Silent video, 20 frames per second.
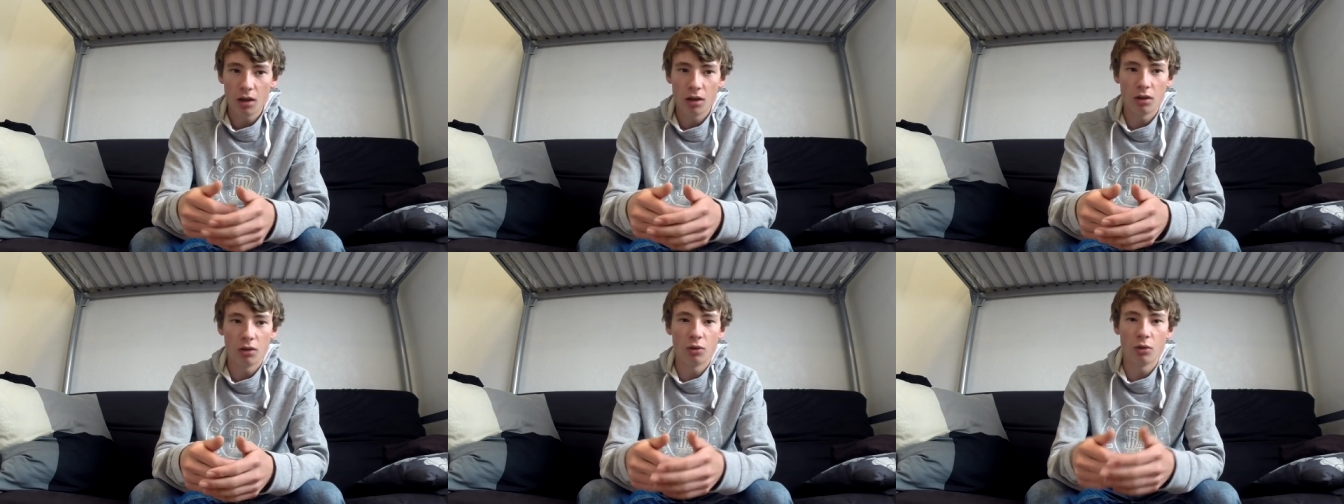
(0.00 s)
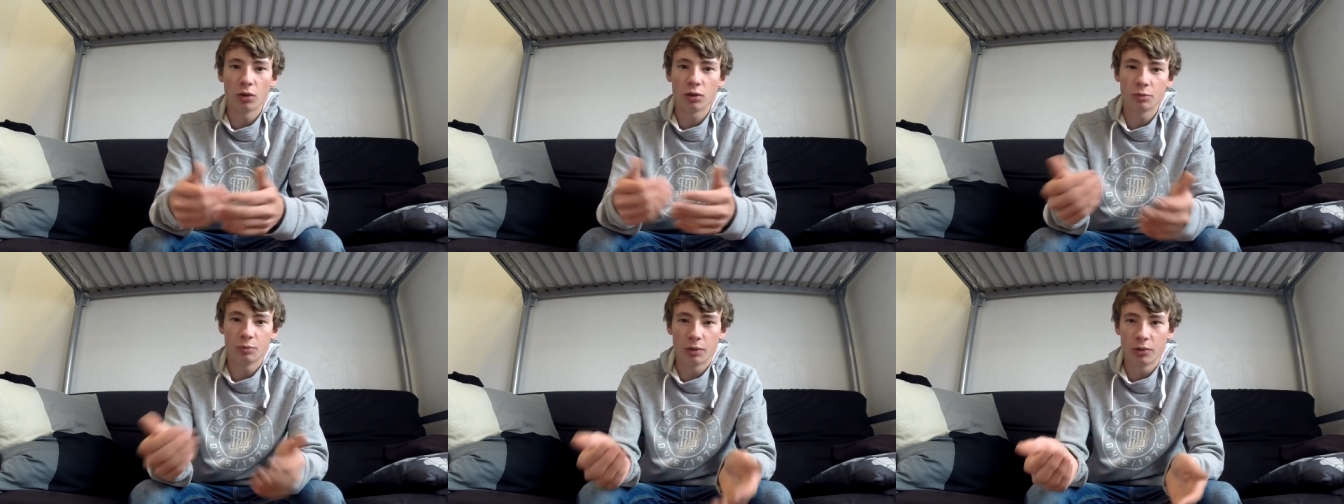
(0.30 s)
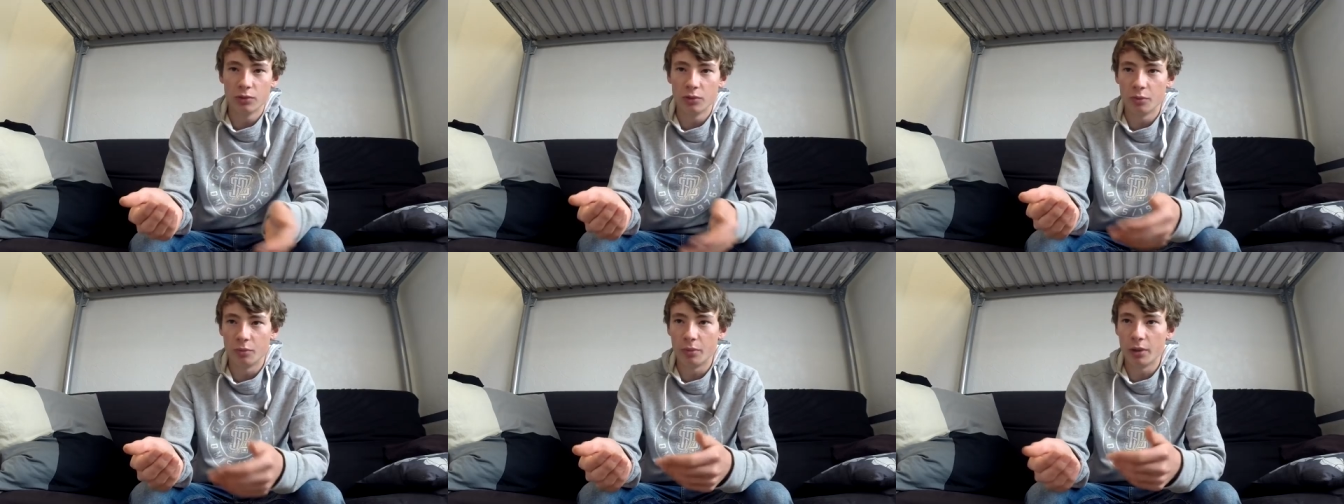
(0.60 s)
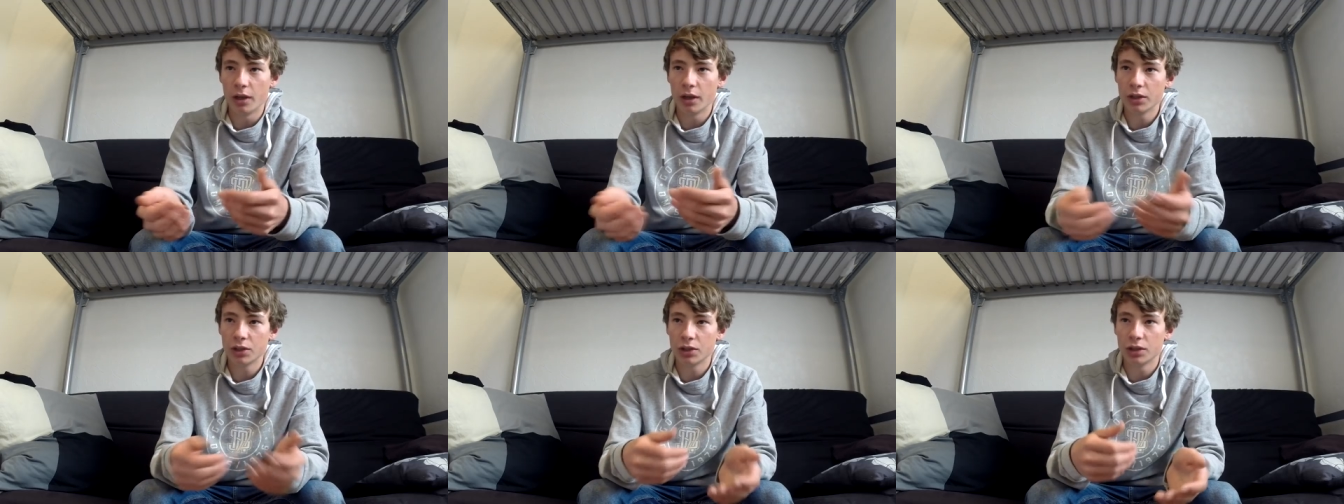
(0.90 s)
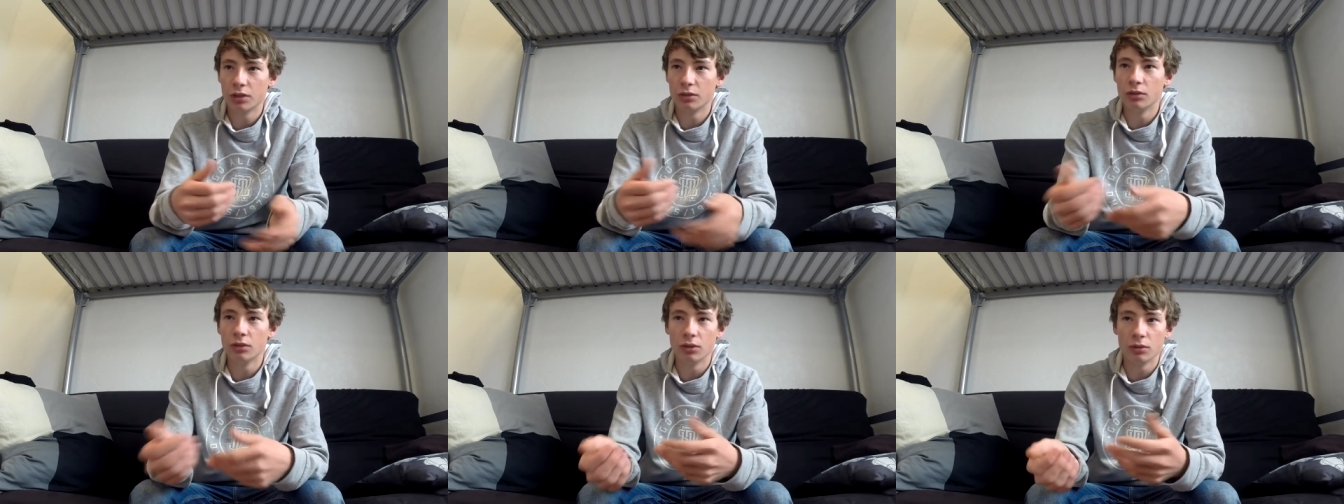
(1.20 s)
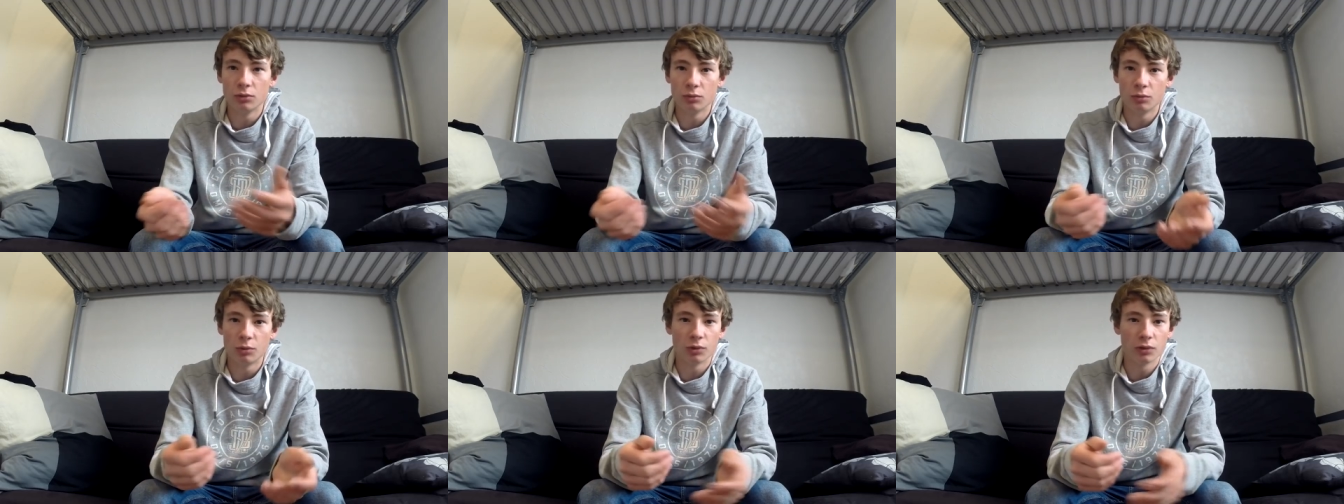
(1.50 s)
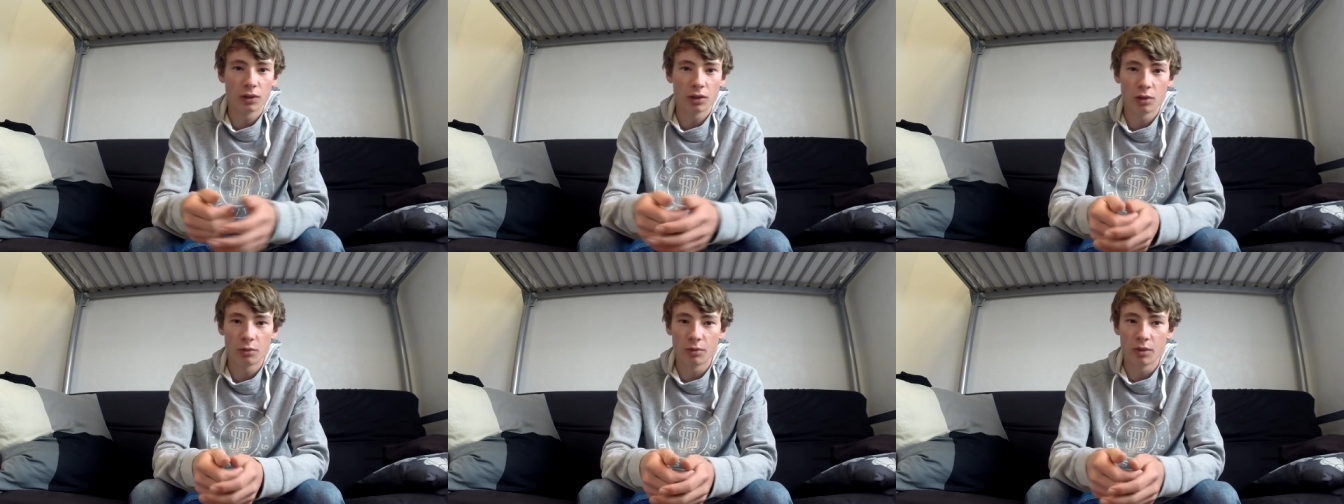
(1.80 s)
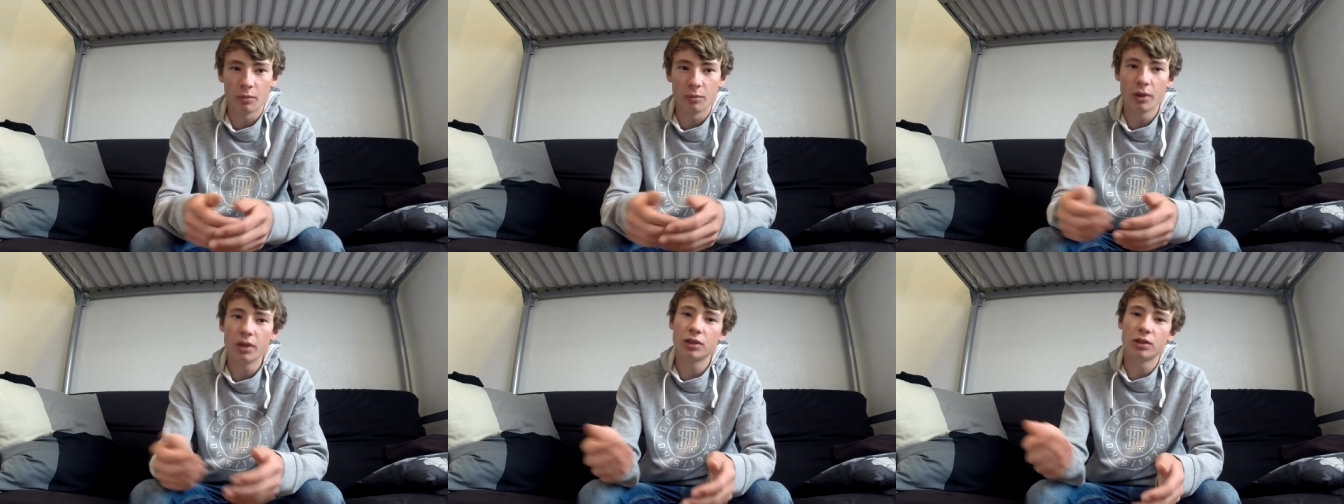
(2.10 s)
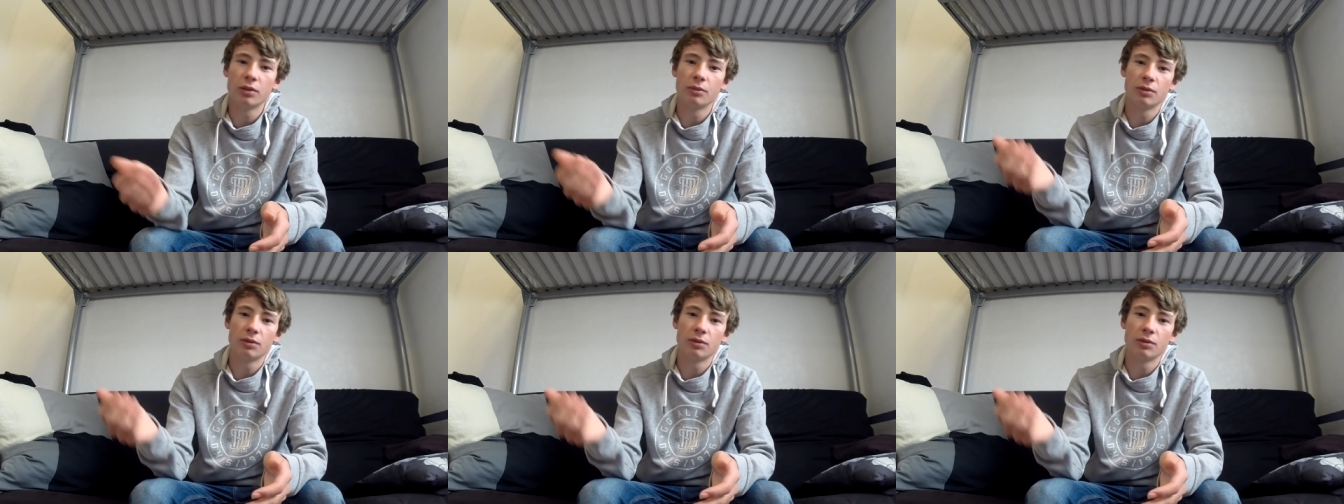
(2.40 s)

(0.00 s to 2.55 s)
Euh, leur spot de pêche et lui, montrer comment ils pêchent.